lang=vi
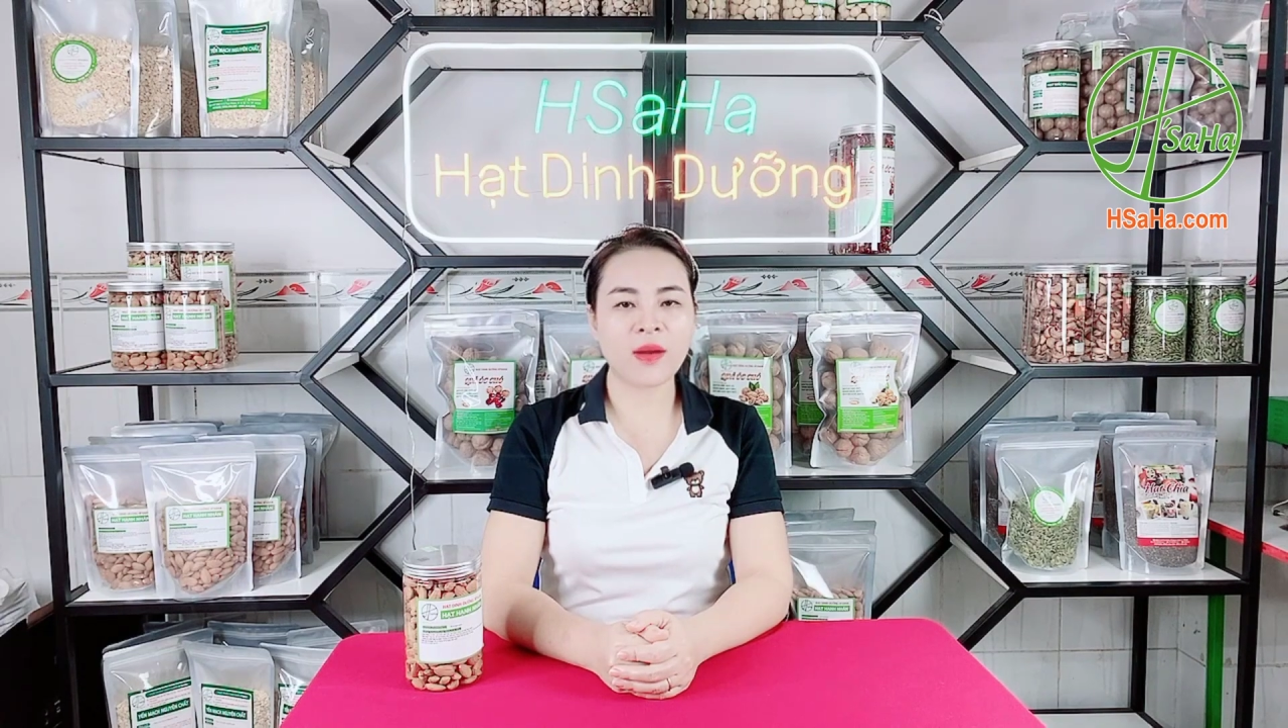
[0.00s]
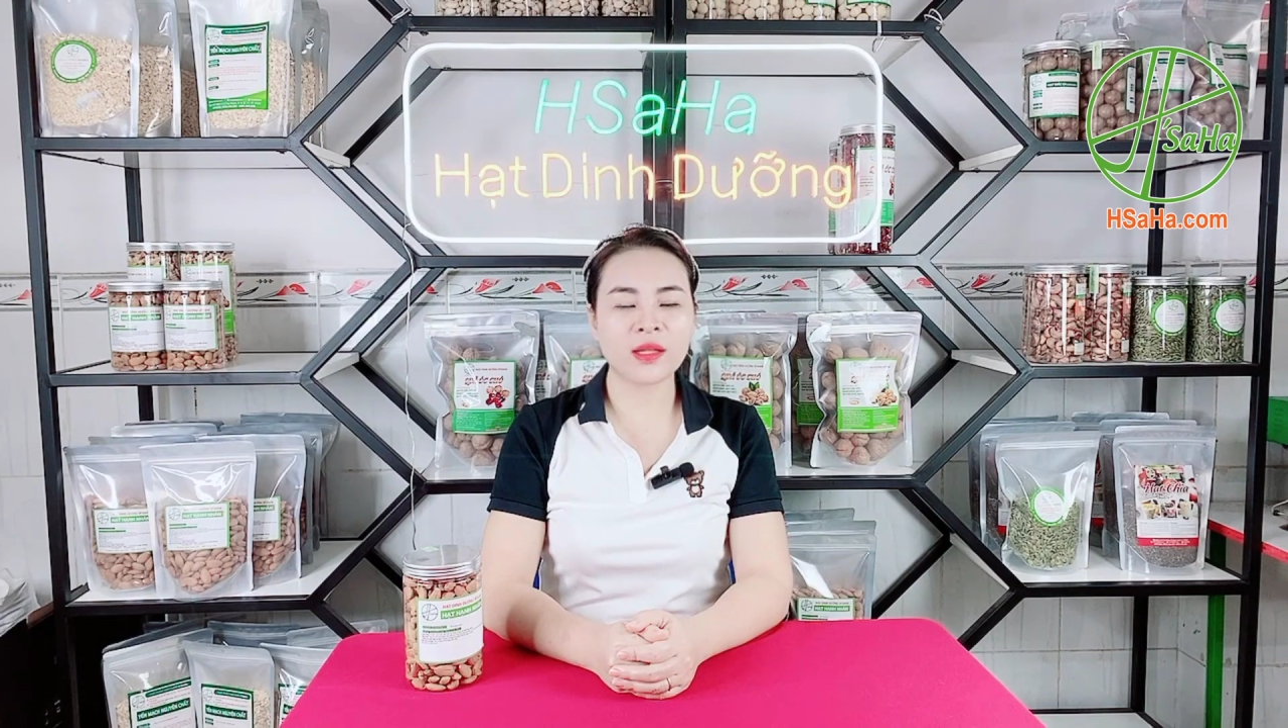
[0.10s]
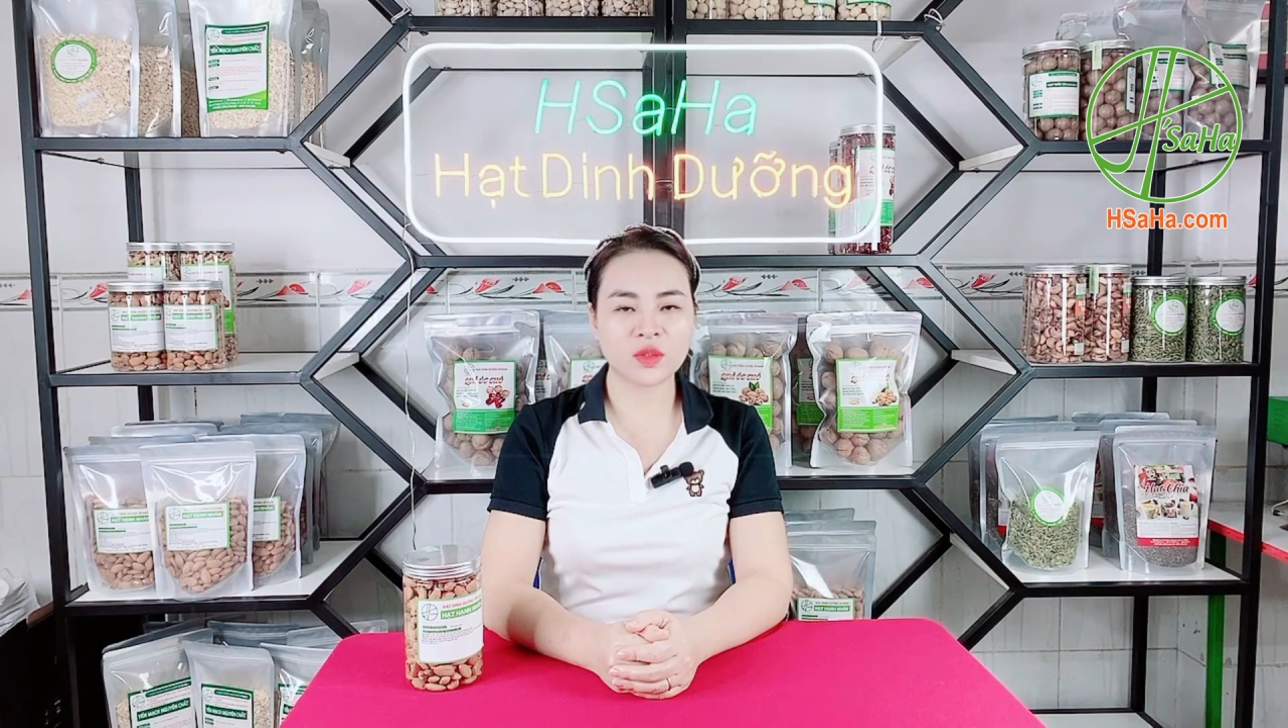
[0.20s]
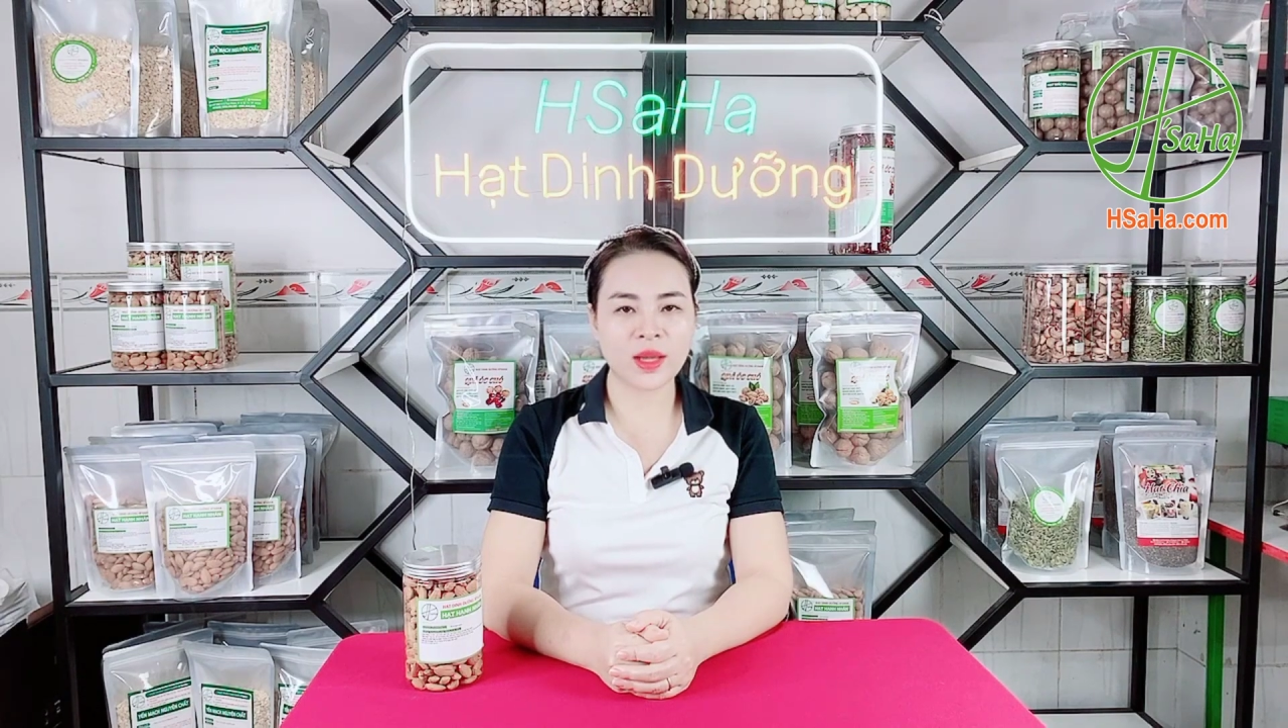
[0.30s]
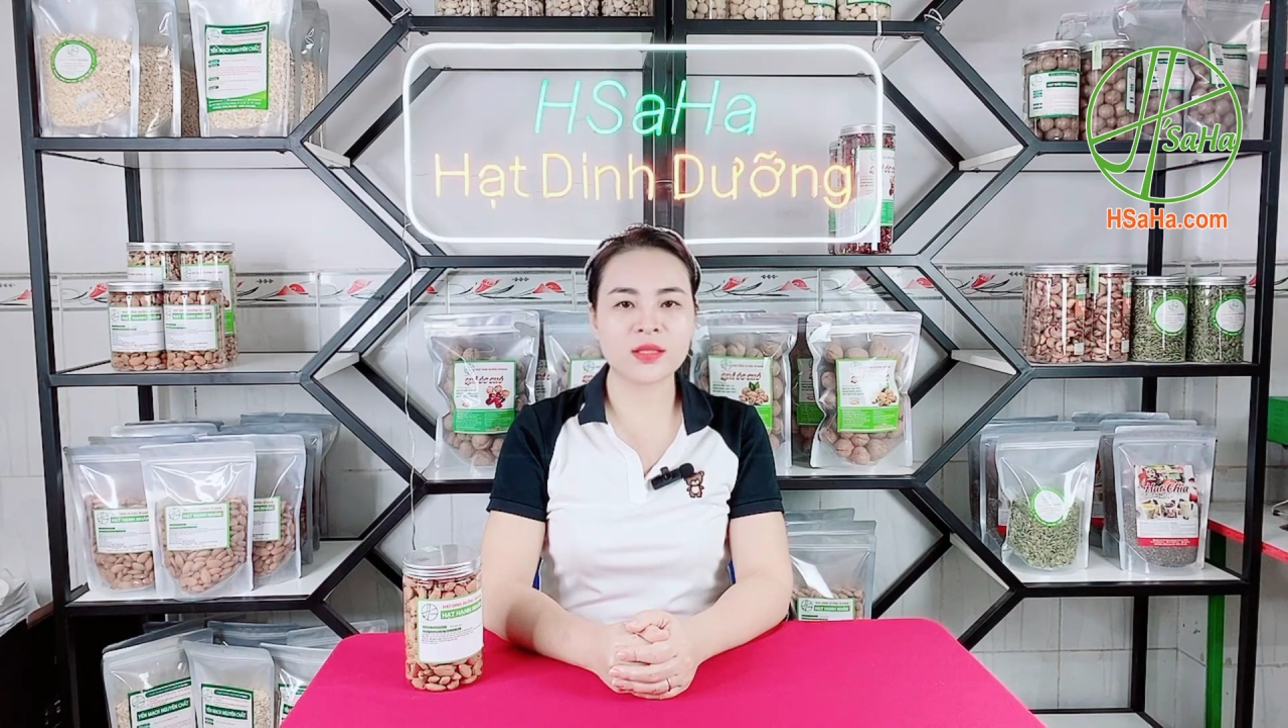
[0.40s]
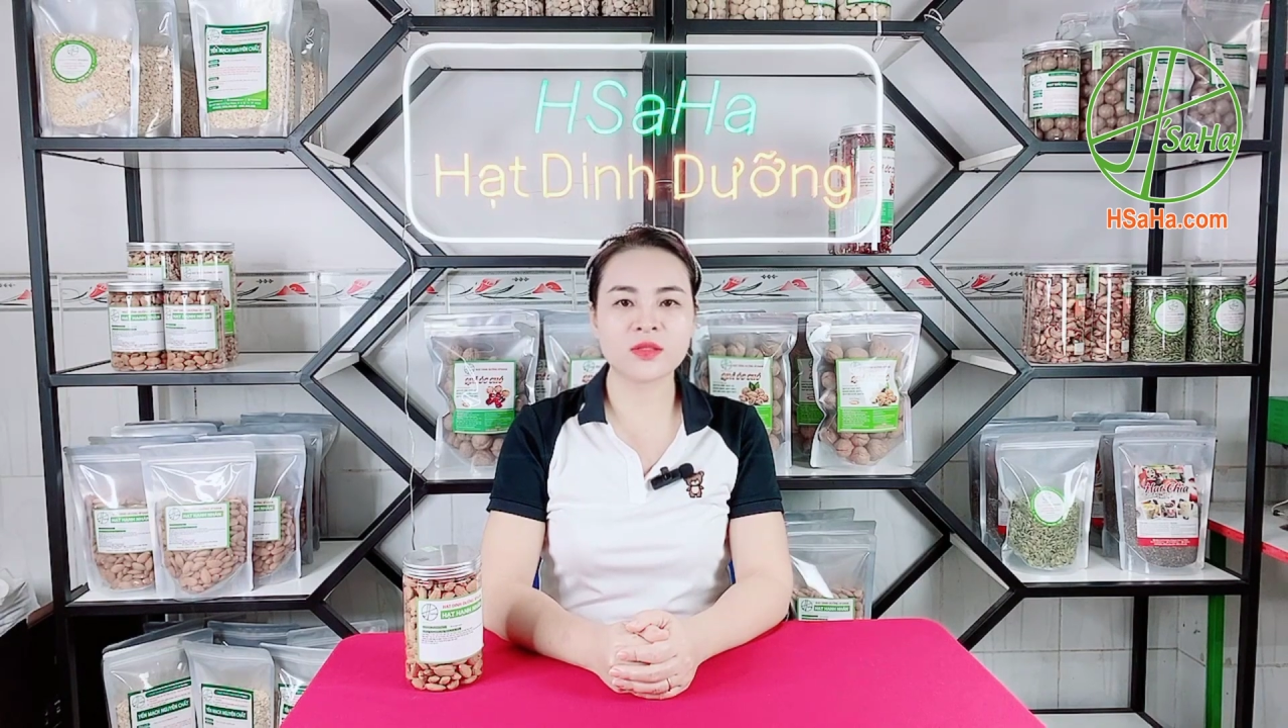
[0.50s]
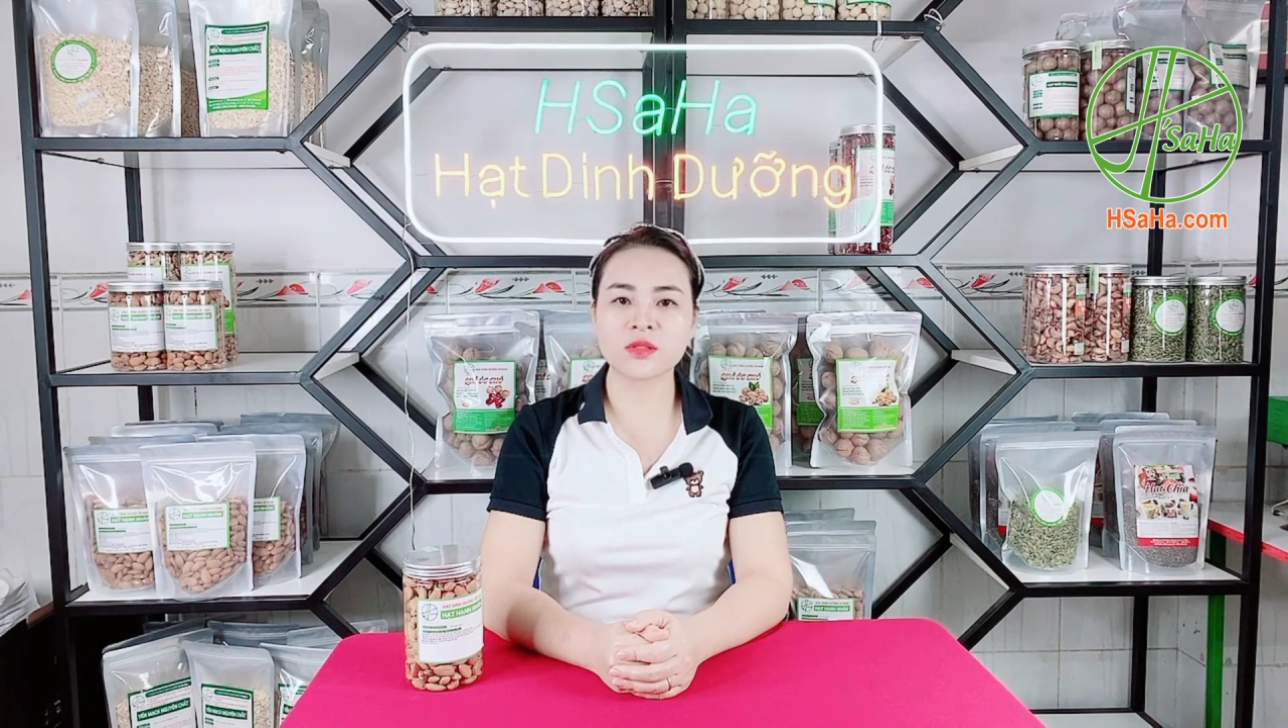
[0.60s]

an toàn